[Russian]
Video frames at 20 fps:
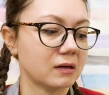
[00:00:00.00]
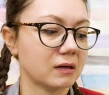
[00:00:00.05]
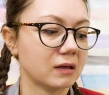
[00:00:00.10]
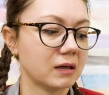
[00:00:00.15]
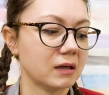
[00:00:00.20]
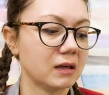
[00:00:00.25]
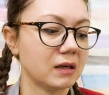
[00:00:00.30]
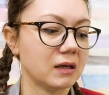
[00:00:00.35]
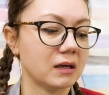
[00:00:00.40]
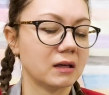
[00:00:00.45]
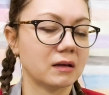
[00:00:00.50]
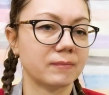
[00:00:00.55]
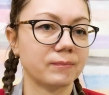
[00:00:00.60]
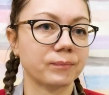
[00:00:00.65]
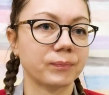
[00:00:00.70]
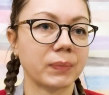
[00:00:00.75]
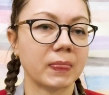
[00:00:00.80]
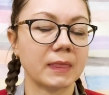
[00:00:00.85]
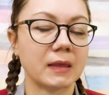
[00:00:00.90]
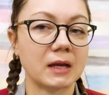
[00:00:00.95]
И
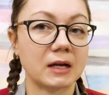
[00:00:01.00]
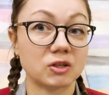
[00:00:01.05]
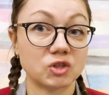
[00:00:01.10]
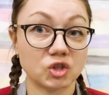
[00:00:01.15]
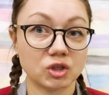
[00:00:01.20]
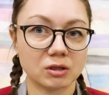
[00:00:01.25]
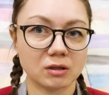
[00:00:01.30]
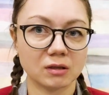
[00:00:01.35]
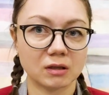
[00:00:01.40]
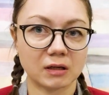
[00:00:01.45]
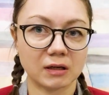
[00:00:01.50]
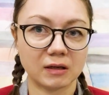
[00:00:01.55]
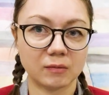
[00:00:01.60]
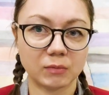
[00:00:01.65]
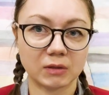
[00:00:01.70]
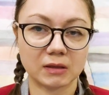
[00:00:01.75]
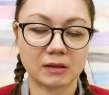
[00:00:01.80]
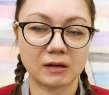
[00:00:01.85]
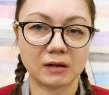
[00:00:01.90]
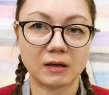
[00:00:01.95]
неожиданно
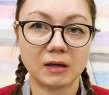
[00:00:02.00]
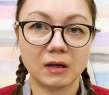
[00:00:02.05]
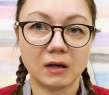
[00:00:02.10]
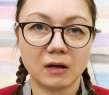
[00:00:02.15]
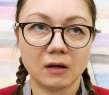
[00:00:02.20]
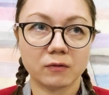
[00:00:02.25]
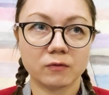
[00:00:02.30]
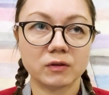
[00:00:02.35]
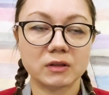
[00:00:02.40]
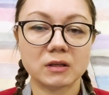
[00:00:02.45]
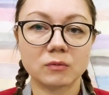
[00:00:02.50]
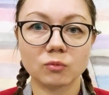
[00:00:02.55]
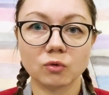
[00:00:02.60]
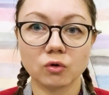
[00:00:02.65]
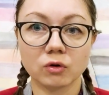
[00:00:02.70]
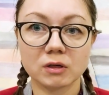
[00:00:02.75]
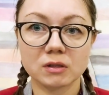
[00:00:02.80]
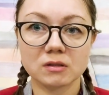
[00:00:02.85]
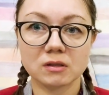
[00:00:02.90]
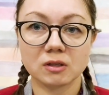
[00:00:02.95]
именно в этом
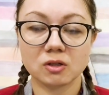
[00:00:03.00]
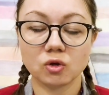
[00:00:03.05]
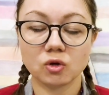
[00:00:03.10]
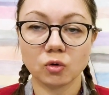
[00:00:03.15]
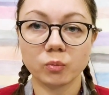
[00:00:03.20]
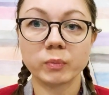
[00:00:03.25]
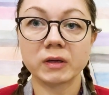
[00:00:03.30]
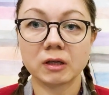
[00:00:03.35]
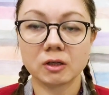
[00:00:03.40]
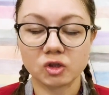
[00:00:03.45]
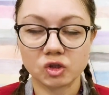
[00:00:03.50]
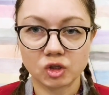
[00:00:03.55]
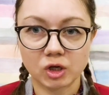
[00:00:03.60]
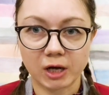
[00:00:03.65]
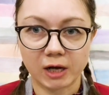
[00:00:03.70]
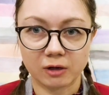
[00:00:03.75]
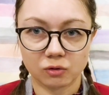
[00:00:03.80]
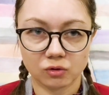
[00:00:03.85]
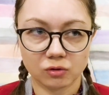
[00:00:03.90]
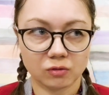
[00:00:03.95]
городе ее
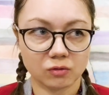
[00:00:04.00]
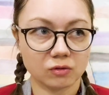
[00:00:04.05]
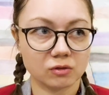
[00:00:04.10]
похищают.